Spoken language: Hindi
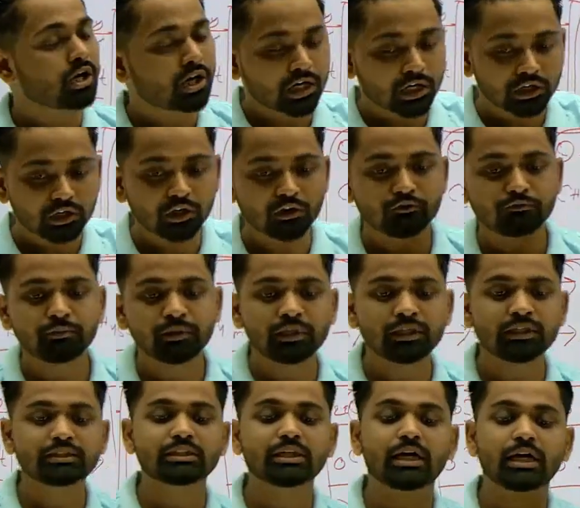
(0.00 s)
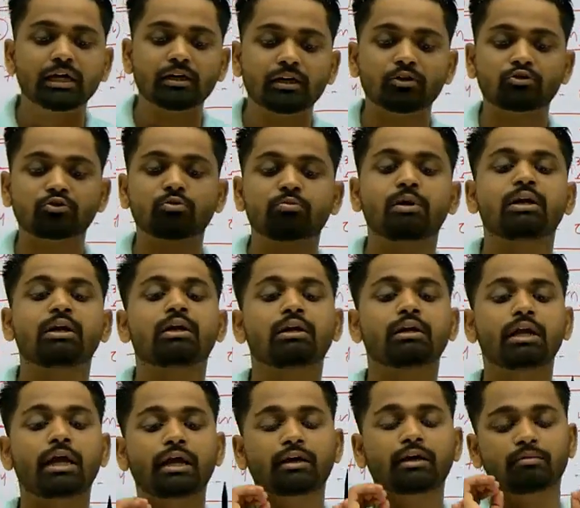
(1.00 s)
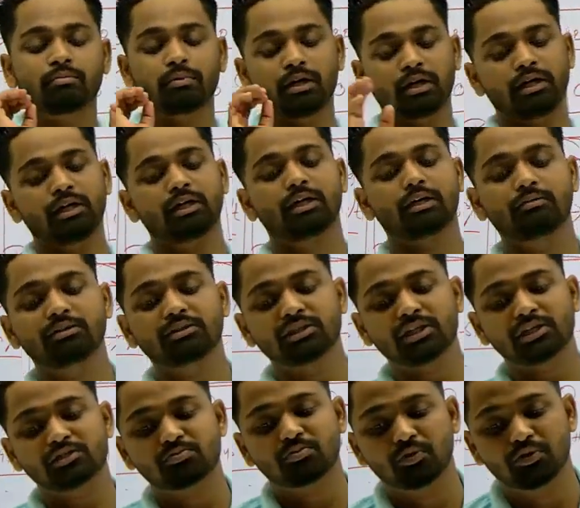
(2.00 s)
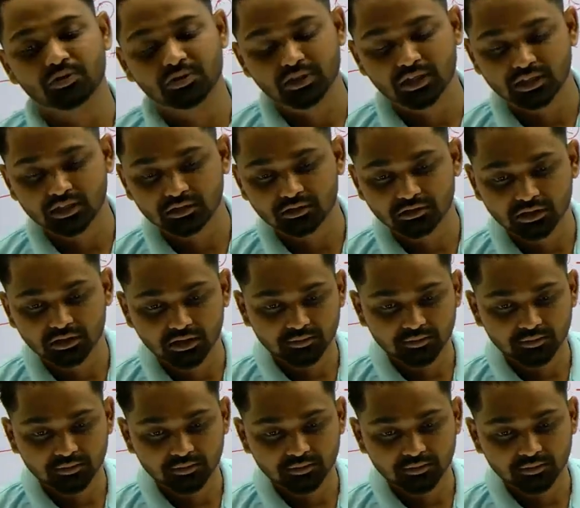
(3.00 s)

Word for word: कट ऑफ भी नीचे आएगा और तुम्हारा रैंक बढ़ने का भी चांस बहुत ज्यादा होता